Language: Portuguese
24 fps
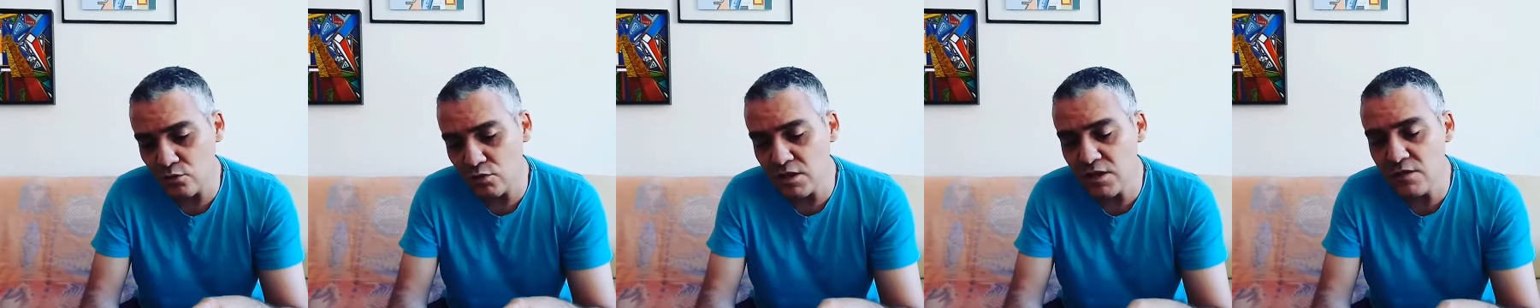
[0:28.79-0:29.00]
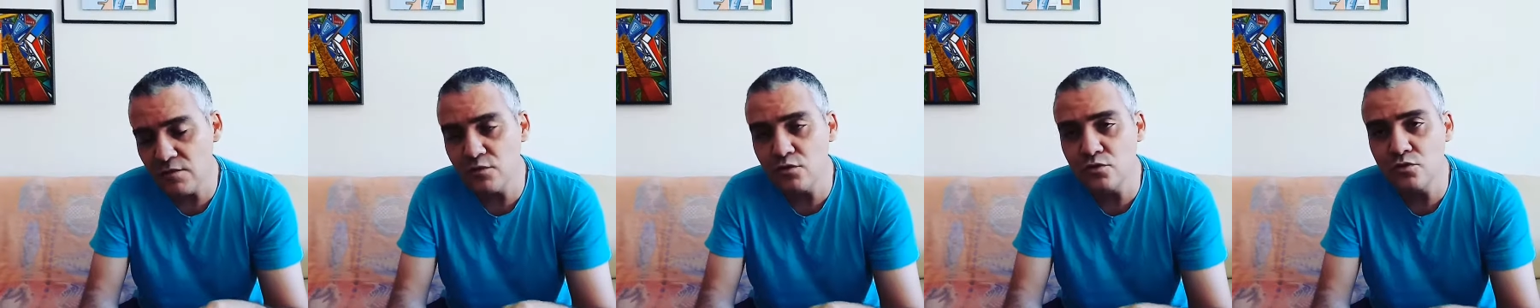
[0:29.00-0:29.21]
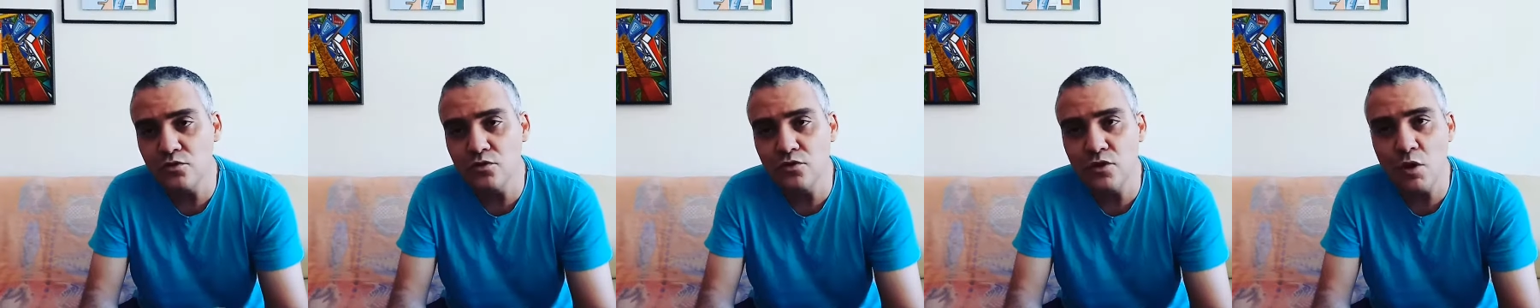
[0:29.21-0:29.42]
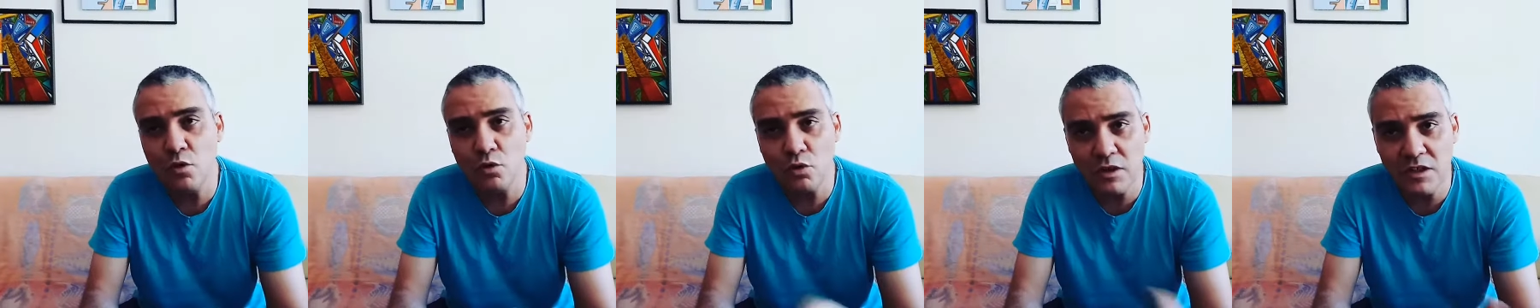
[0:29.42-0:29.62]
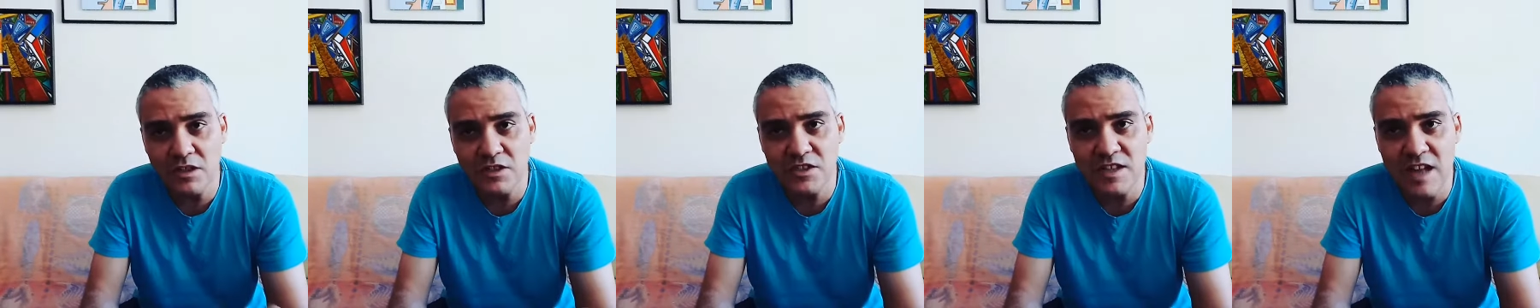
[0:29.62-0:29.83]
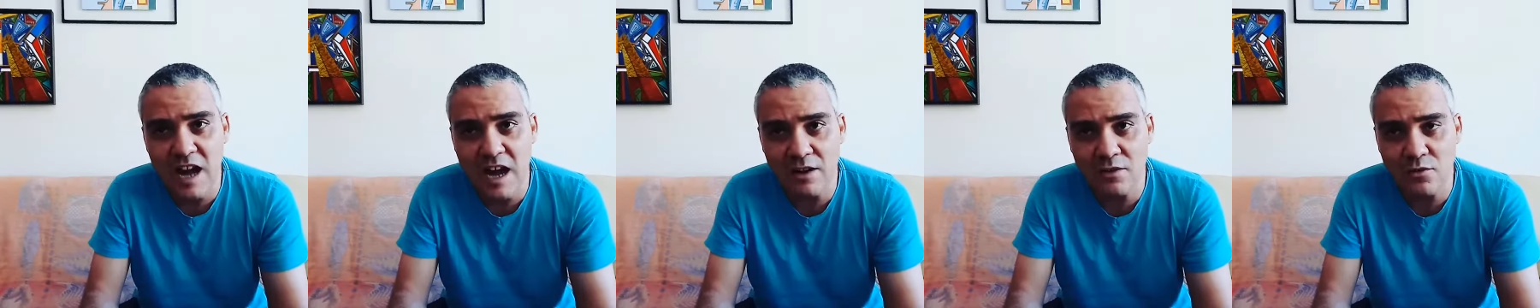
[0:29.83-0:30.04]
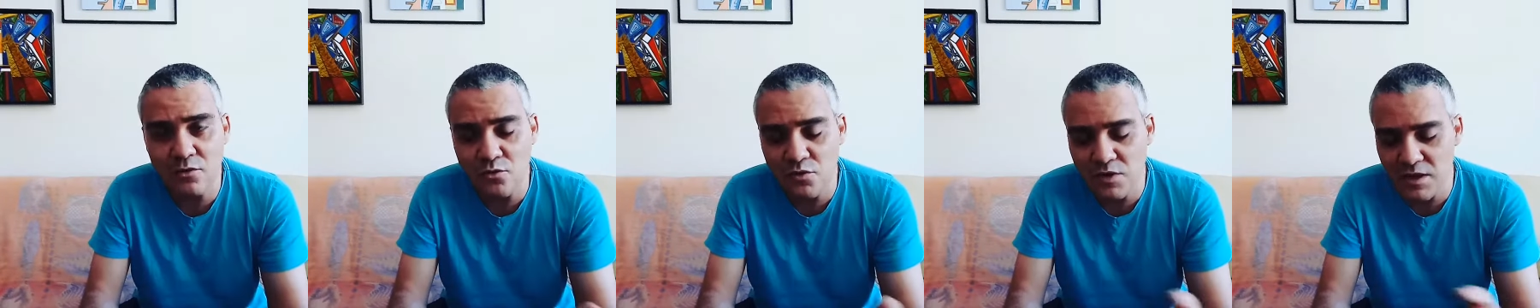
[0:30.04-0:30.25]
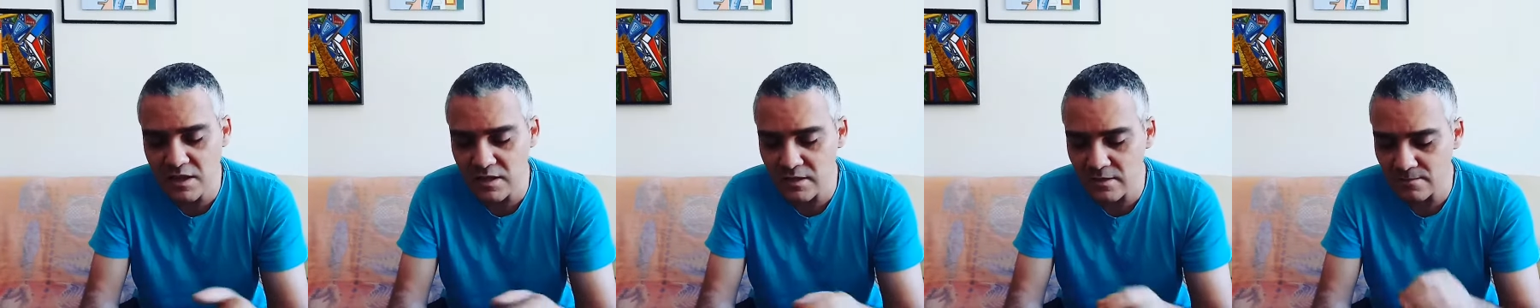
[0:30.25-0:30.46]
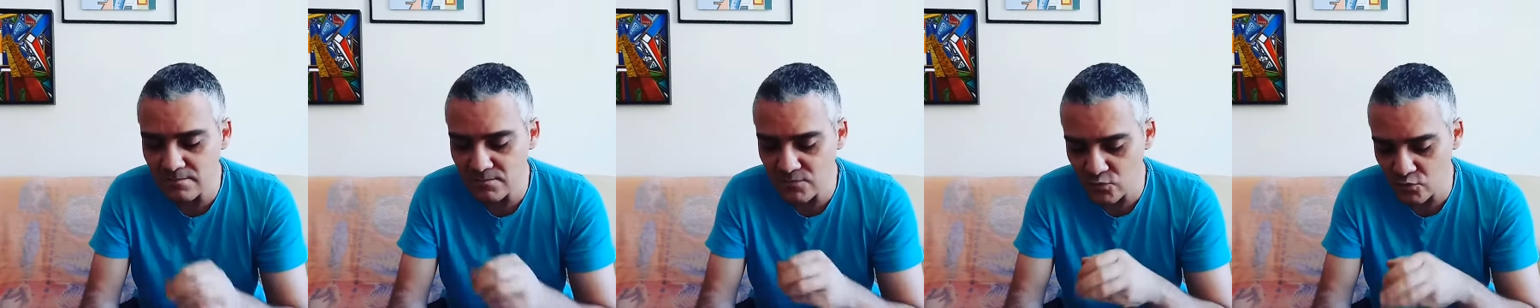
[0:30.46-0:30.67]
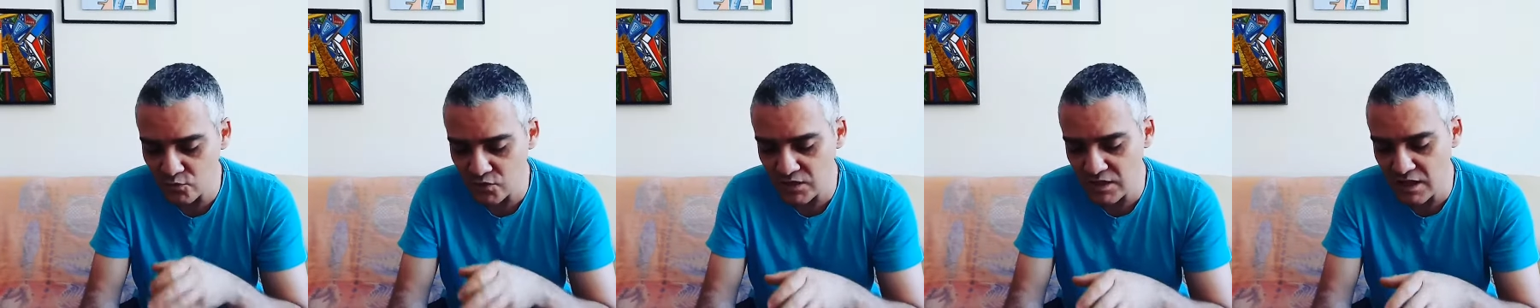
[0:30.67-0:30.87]
do livro do Euclides da
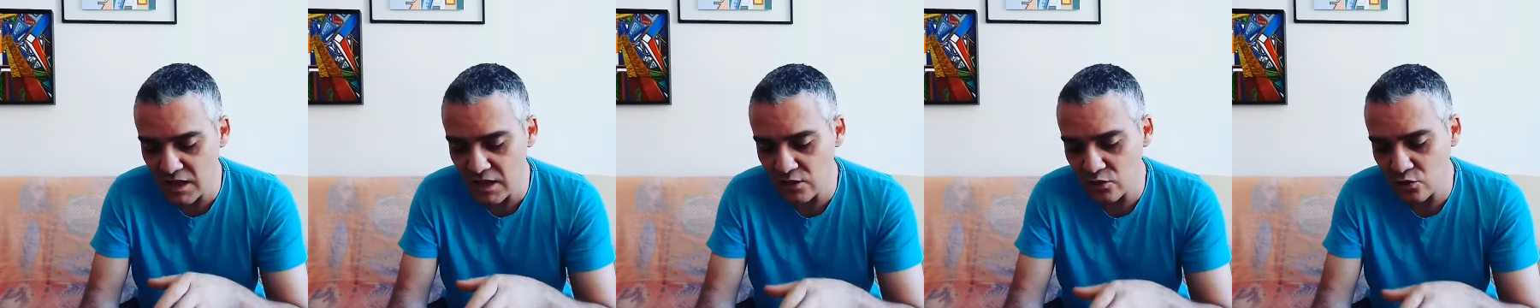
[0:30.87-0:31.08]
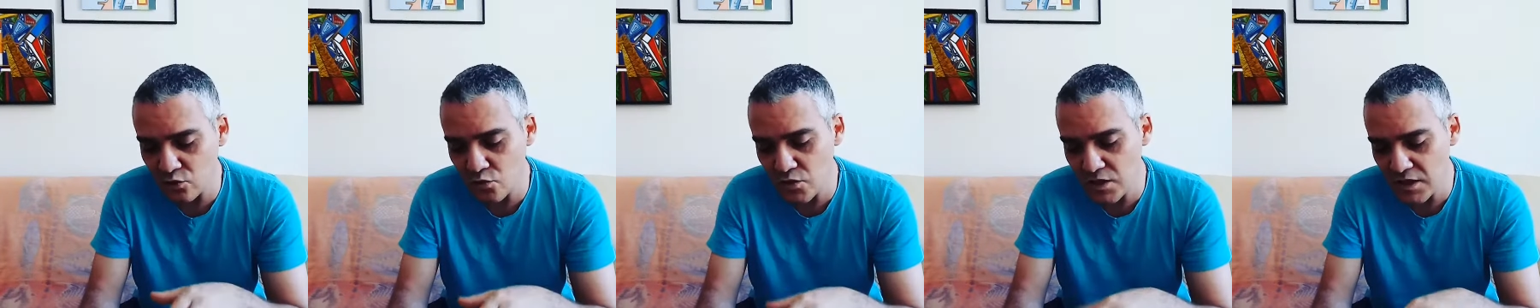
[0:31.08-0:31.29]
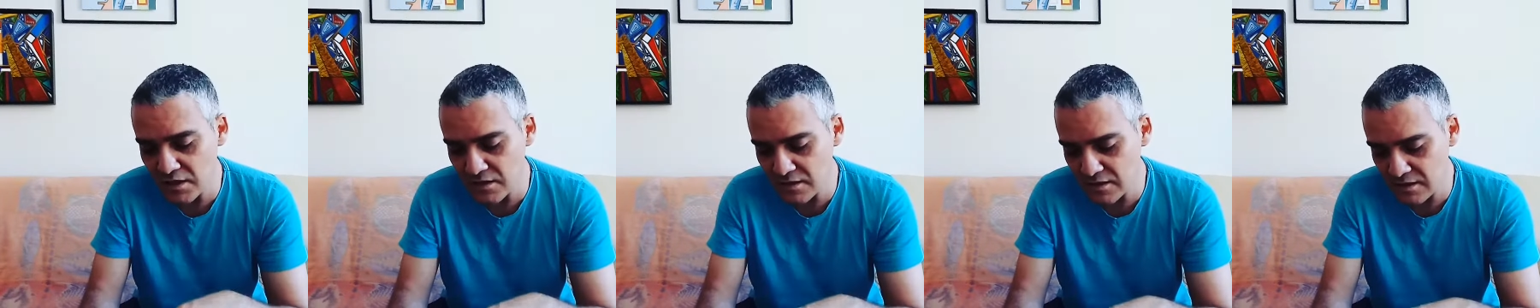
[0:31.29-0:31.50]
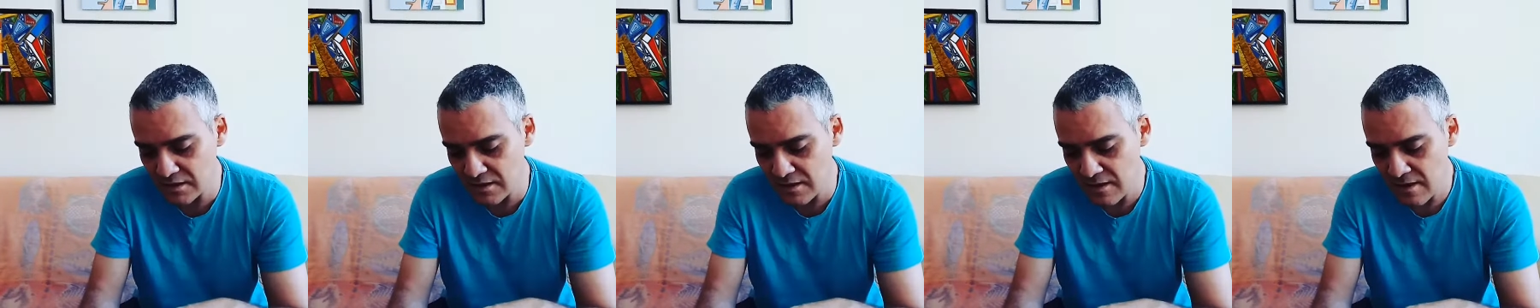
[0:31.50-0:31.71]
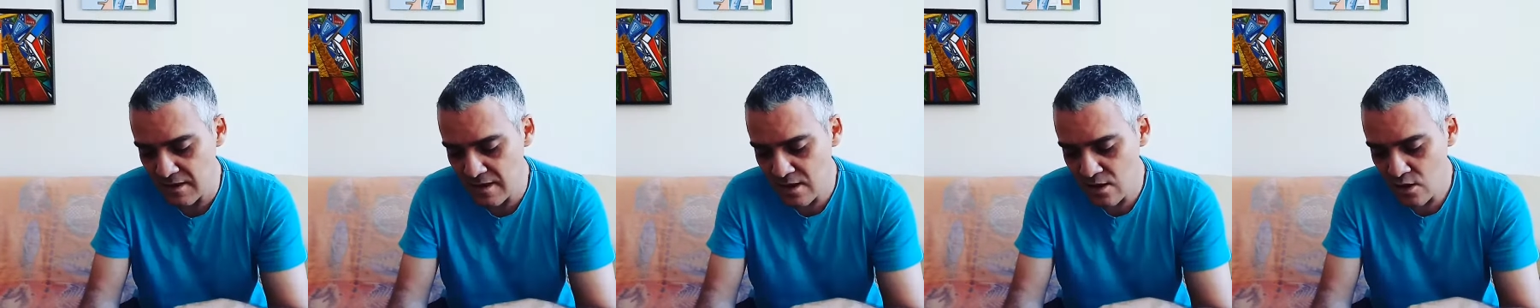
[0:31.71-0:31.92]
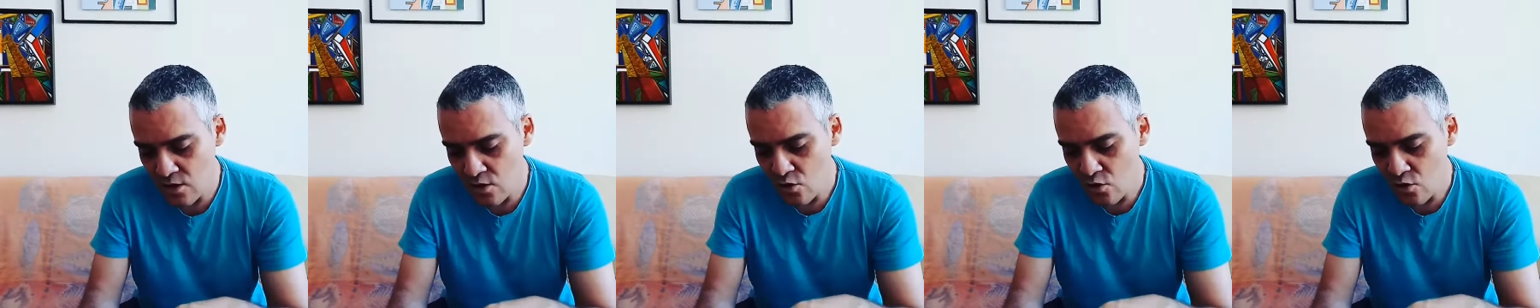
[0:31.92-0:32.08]
Cunha, Os Sertões.